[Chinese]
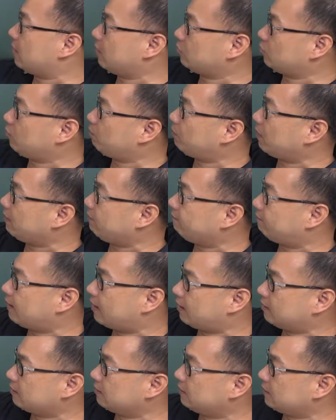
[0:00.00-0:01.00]
才会说平
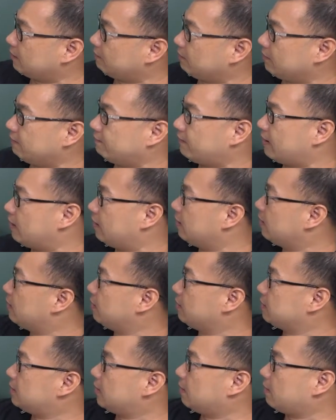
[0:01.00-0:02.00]
方减平方，
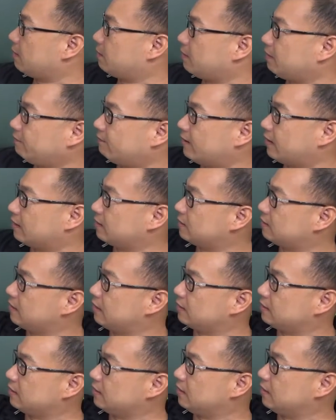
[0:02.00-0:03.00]
这个平方
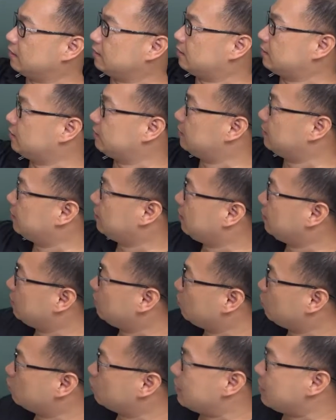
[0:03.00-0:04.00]
四 x 二次，
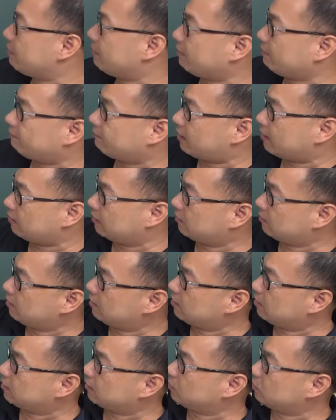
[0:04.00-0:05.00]
五 y 平方
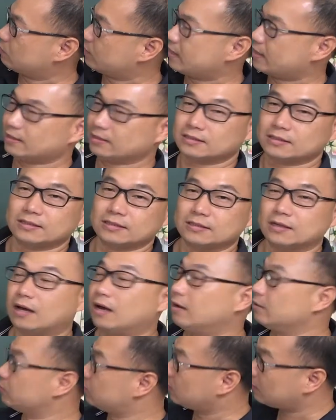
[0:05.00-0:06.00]
二十五 y 二次，
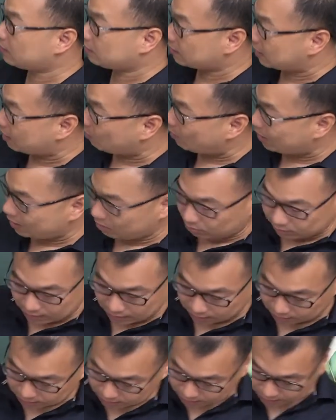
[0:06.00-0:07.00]
好、哦，所以它 y 漏掉，